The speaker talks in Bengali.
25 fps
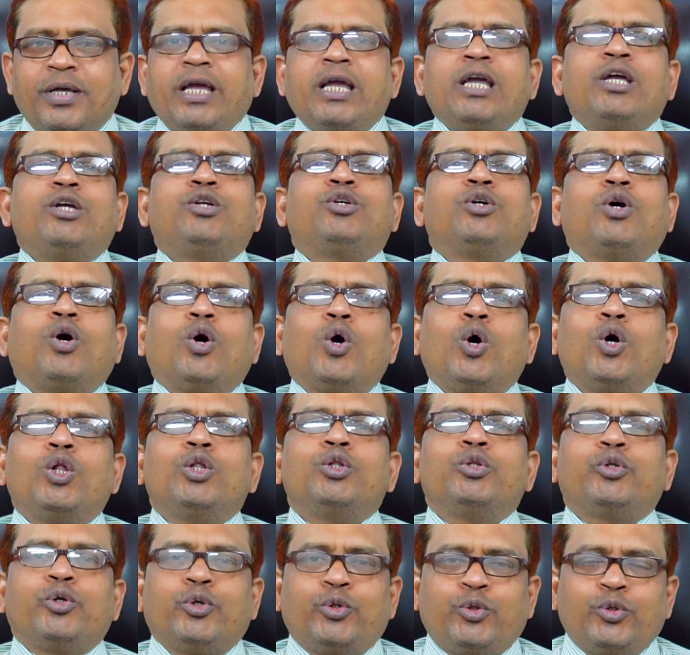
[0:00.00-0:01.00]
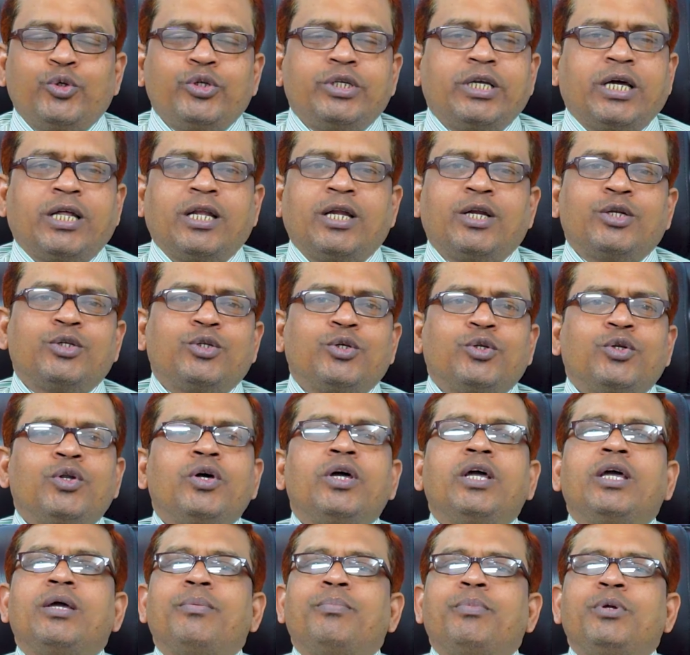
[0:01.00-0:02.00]
এই সকল তথ্য জানার জন্য
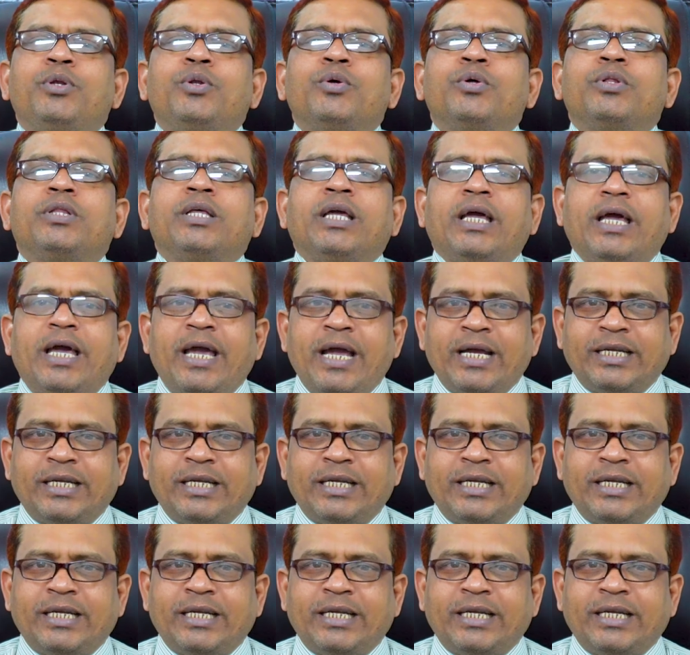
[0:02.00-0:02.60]
এই ভিডিওতে